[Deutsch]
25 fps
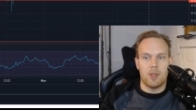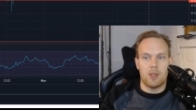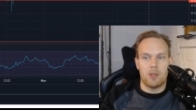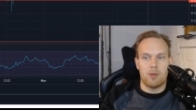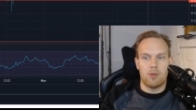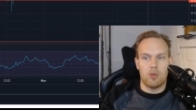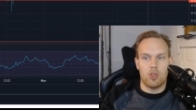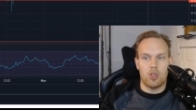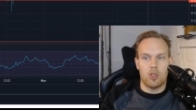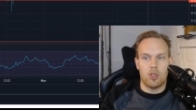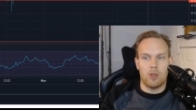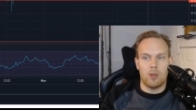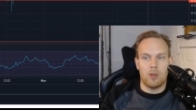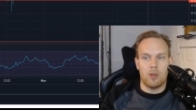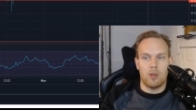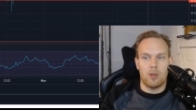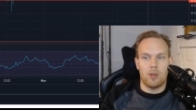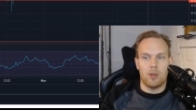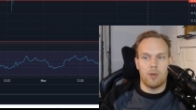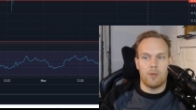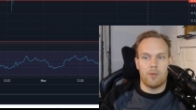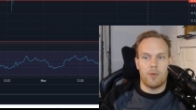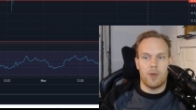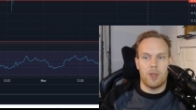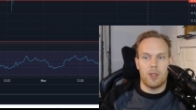Zwischen,
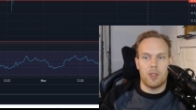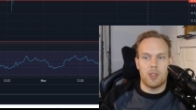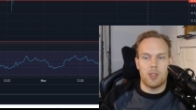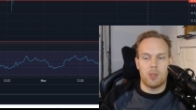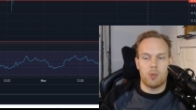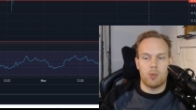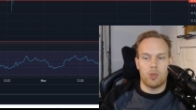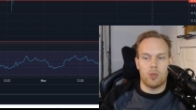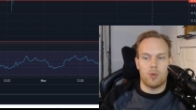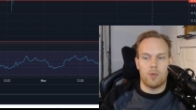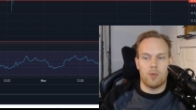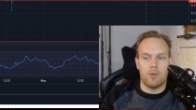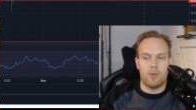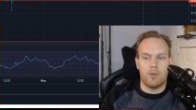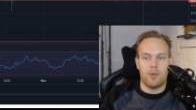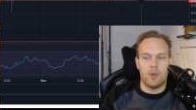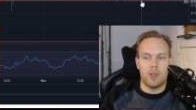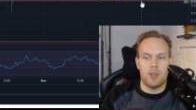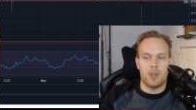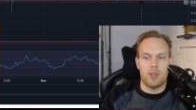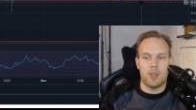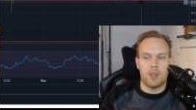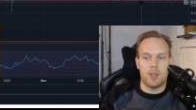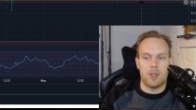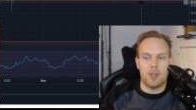gefangen zwischen
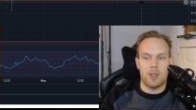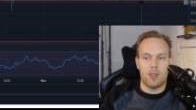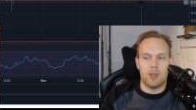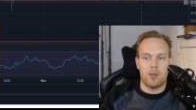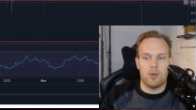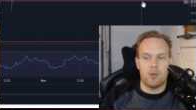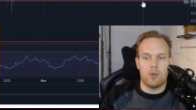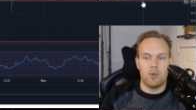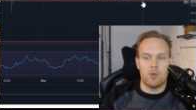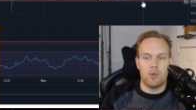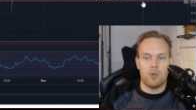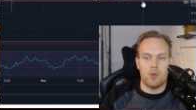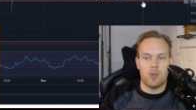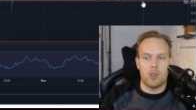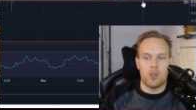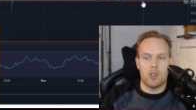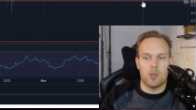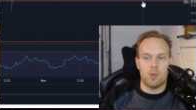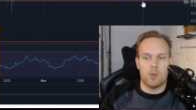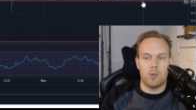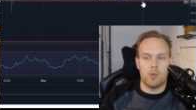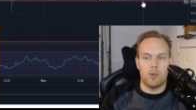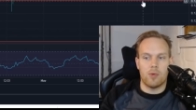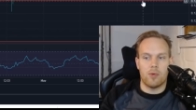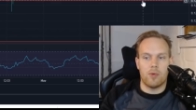14 Cent und
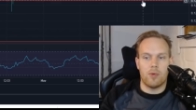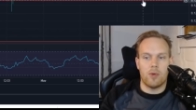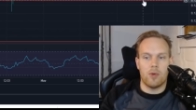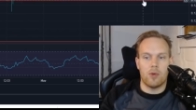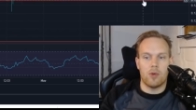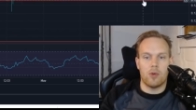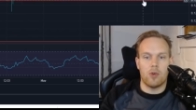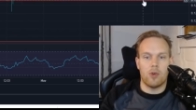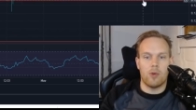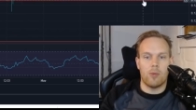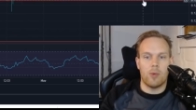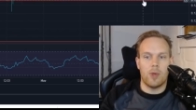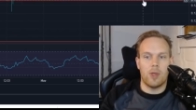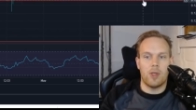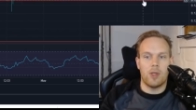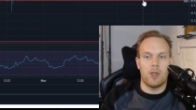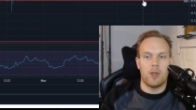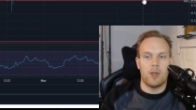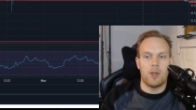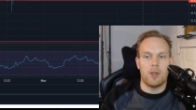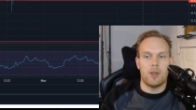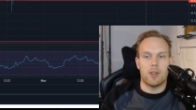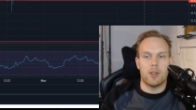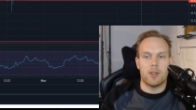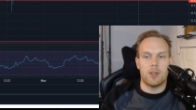
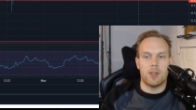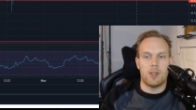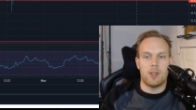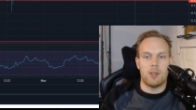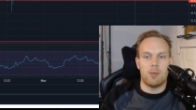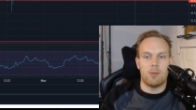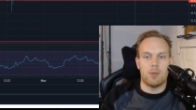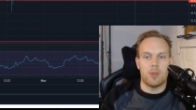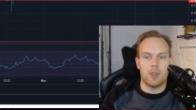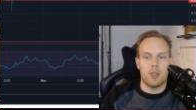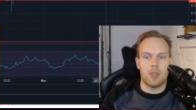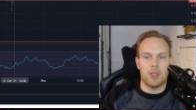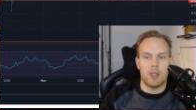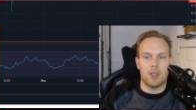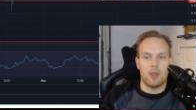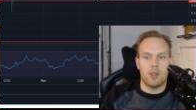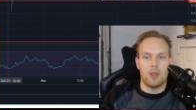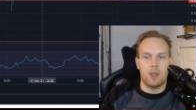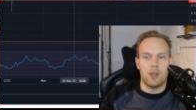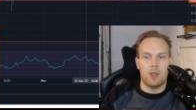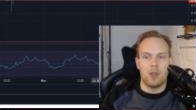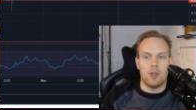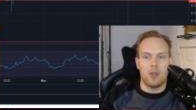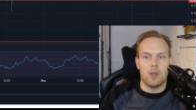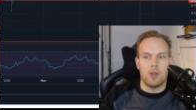12,7 Cent.
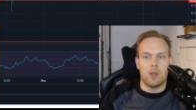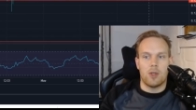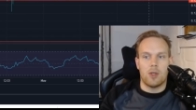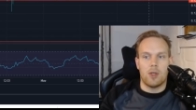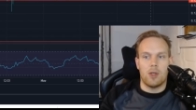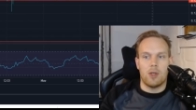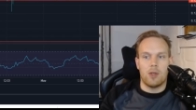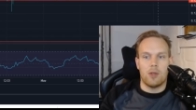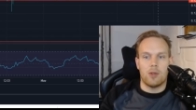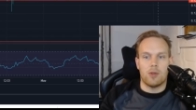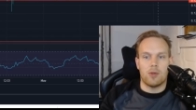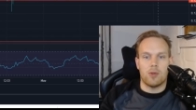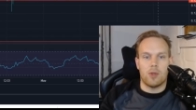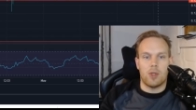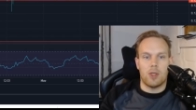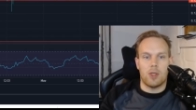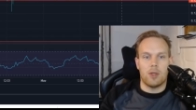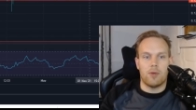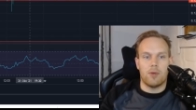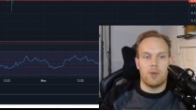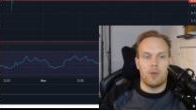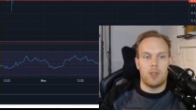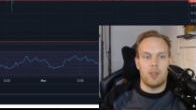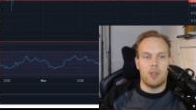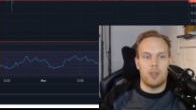Ja,
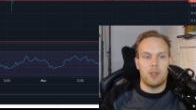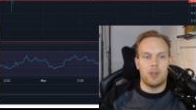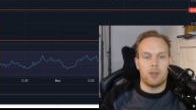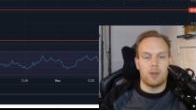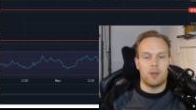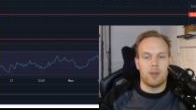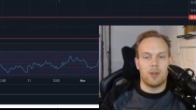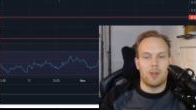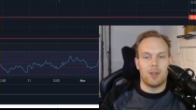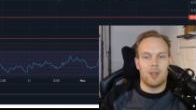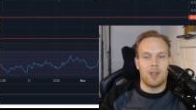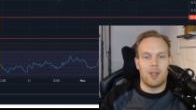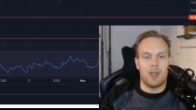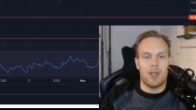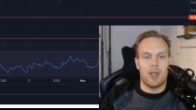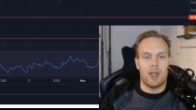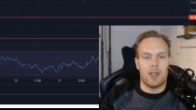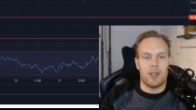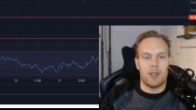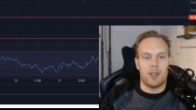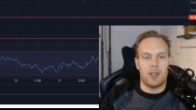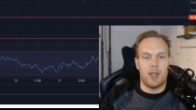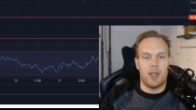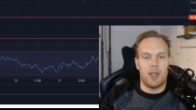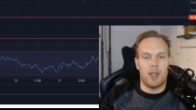solange wir diesen
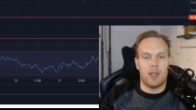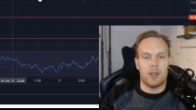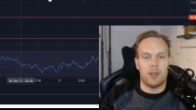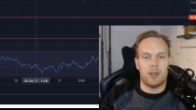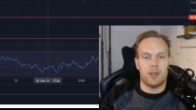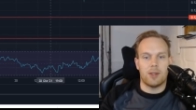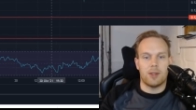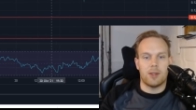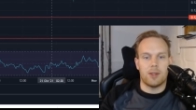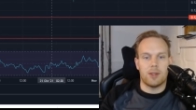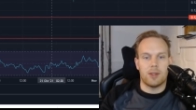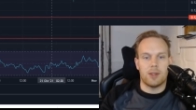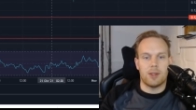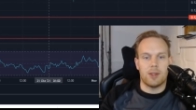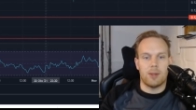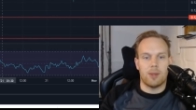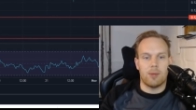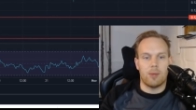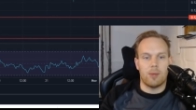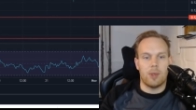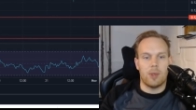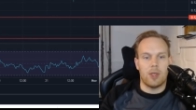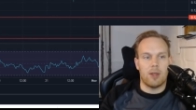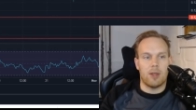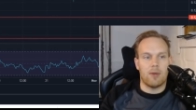Kanal, dieses ist ja
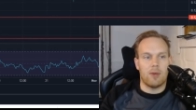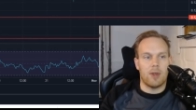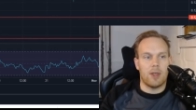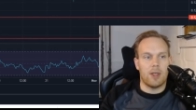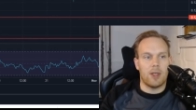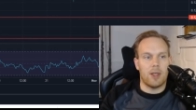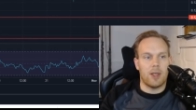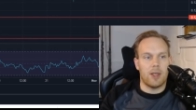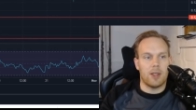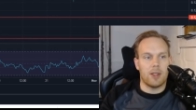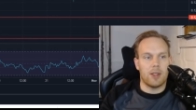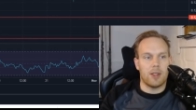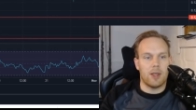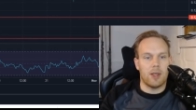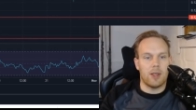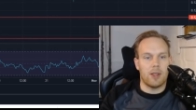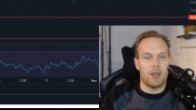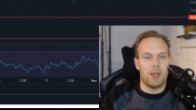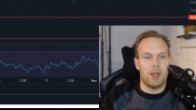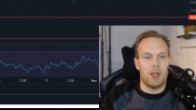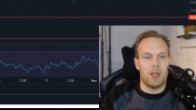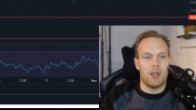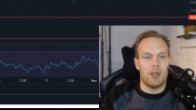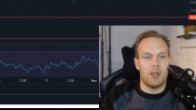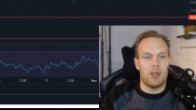mittlerweile ein
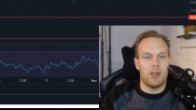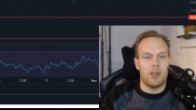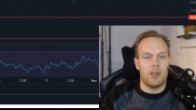Kanal